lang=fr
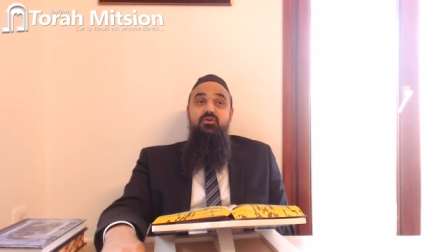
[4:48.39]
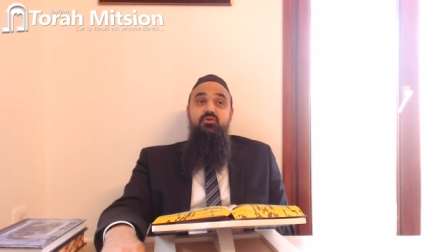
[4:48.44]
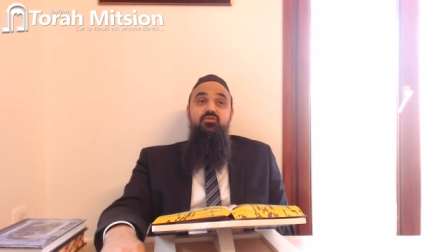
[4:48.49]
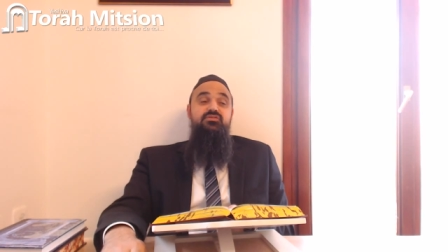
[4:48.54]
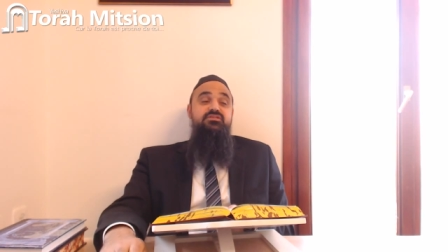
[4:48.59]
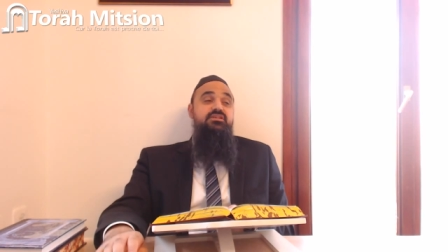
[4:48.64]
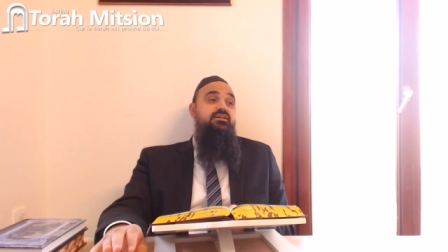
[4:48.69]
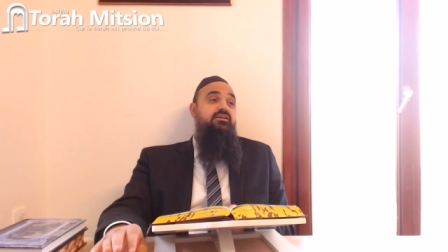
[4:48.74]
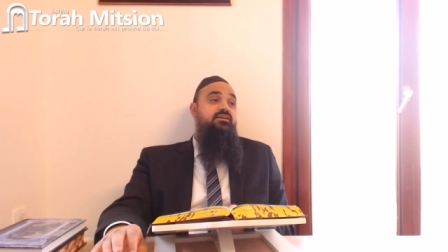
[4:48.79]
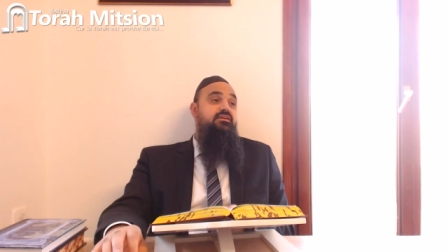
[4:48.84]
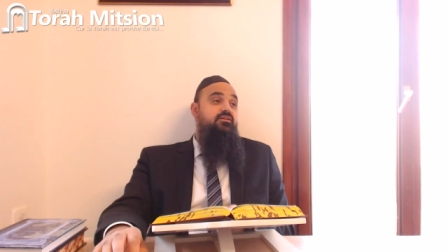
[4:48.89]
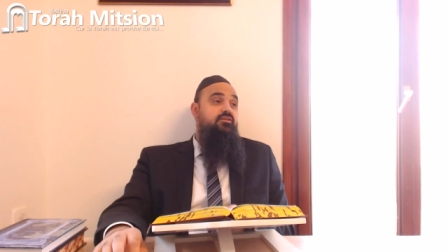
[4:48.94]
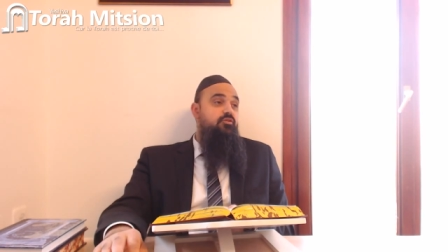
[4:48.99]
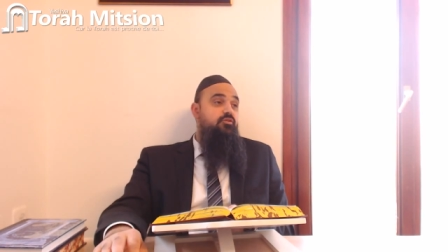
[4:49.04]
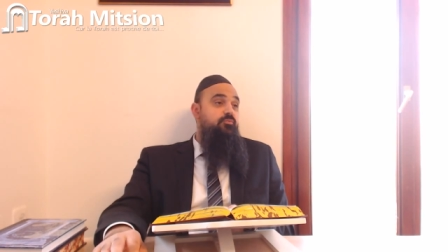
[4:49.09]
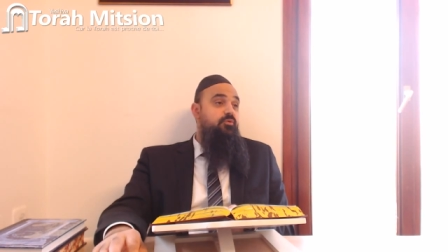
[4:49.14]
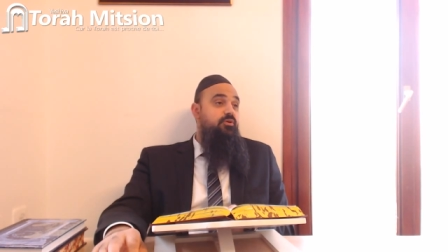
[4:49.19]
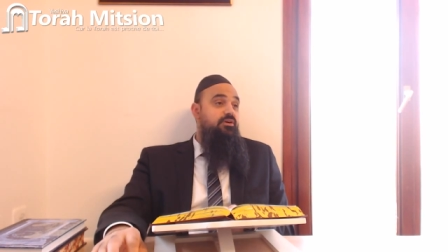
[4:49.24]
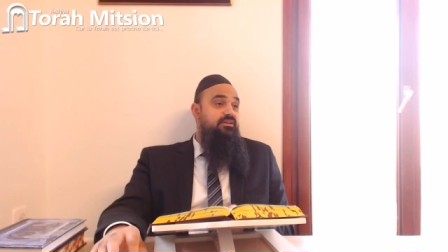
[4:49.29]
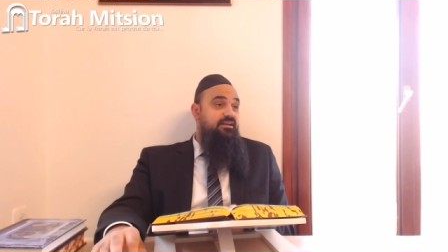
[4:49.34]
On sait
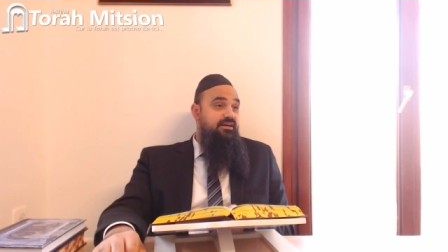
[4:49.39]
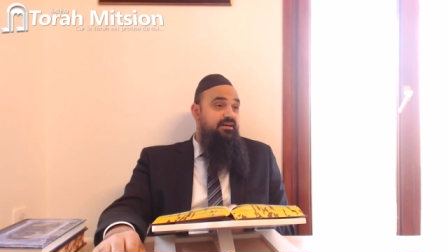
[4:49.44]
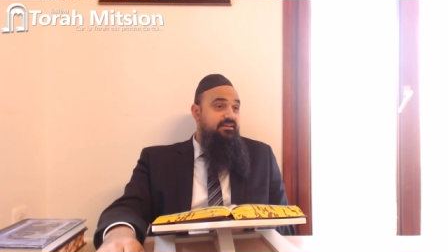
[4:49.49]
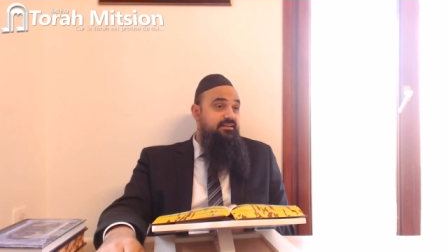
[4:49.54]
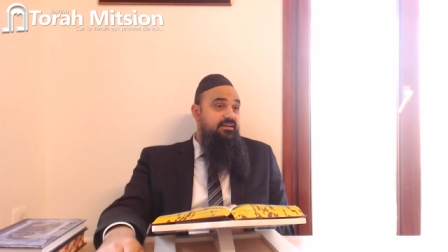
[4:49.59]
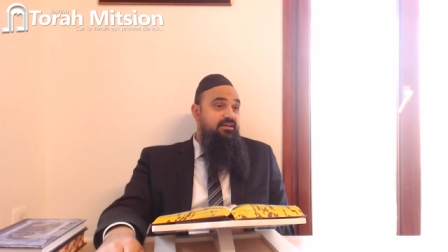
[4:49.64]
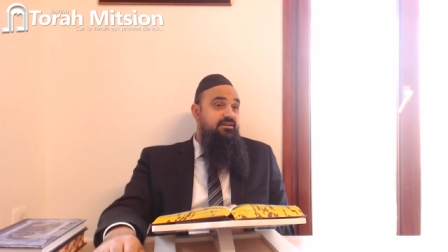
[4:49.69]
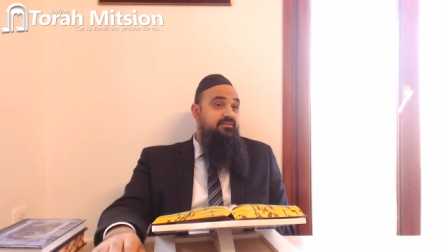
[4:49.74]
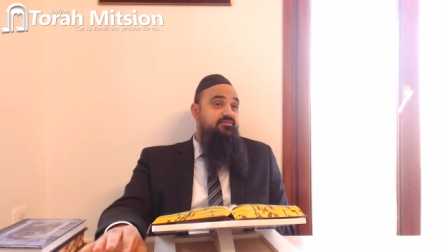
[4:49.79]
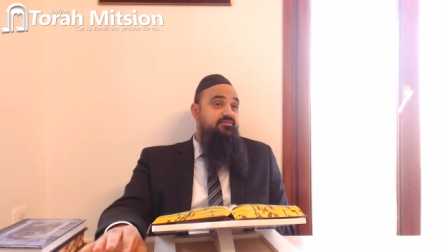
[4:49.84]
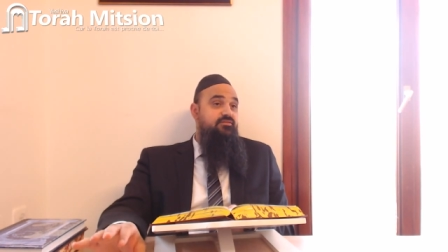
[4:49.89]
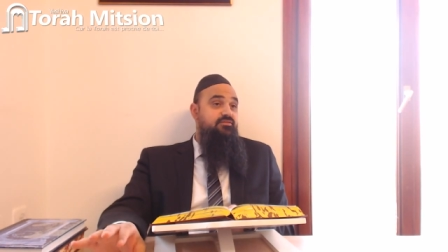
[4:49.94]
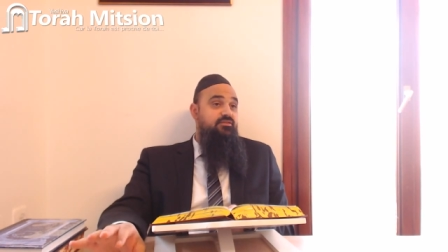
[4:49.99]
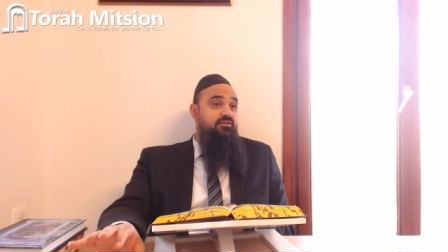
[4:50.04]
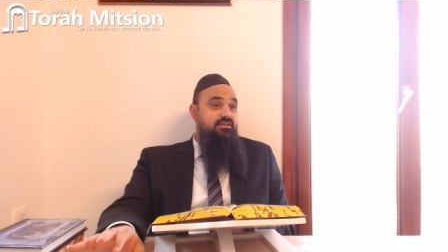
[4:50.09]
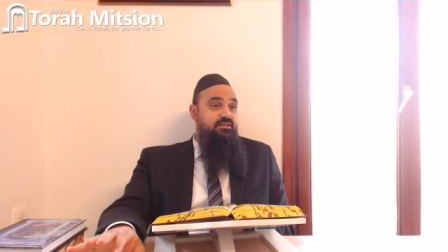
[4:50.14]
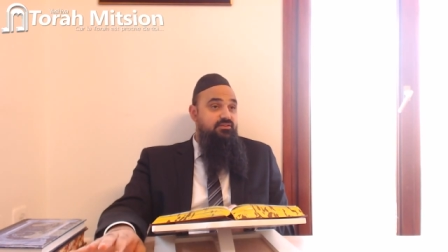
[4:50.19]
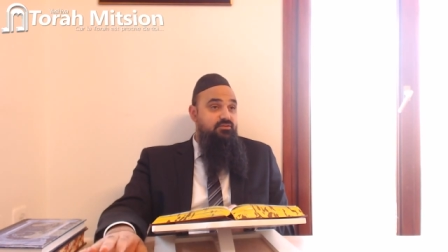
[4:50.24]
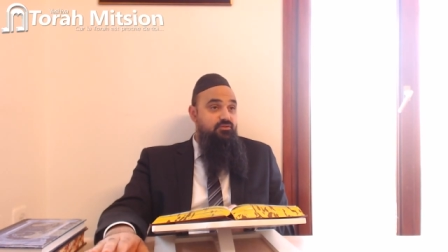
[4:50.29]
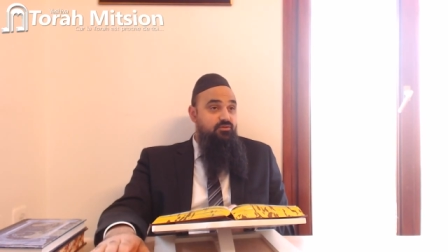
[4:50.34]
que pour être Hayav
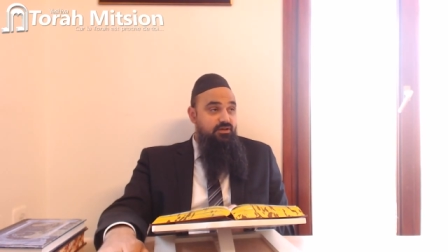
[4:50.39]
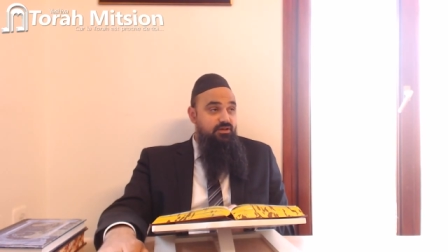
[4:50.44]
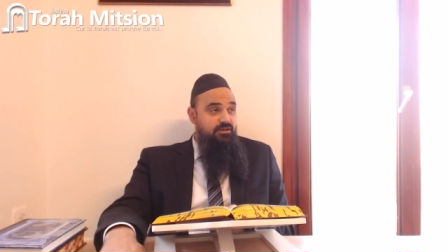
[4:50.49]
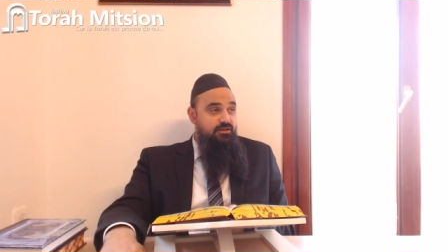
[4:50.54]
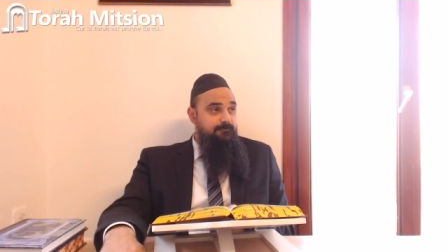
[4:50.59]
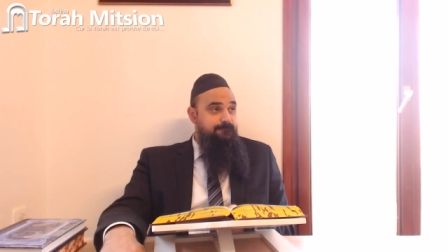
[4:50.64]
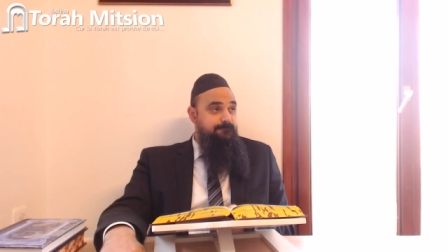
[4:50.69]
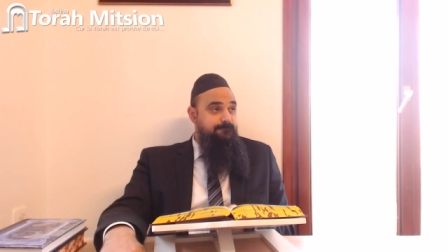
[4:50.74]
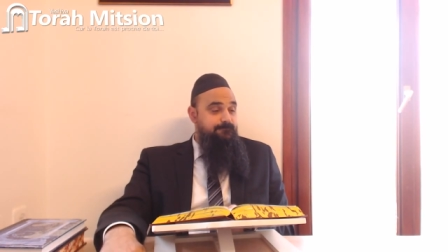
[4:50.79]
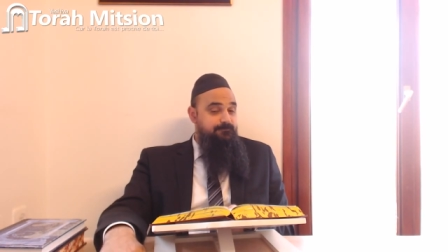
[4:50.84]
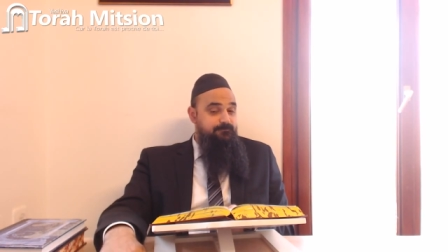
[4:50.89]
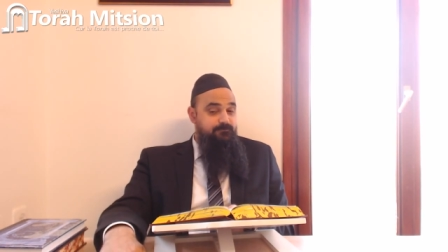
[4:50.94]
dans la Torah,